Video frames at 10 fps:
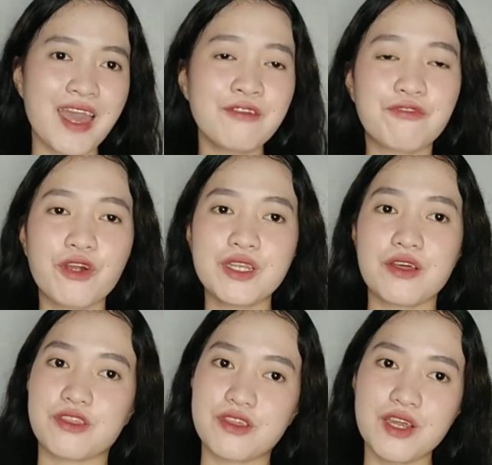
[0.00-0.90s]
And for
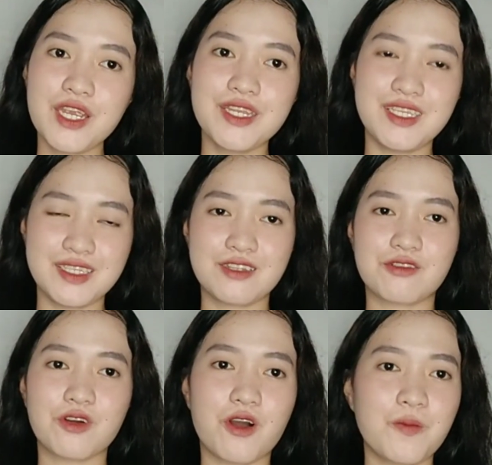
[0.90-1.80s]
the third
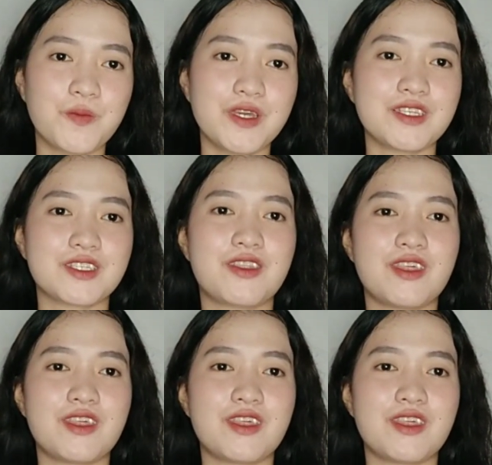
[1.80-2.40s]
knitted top is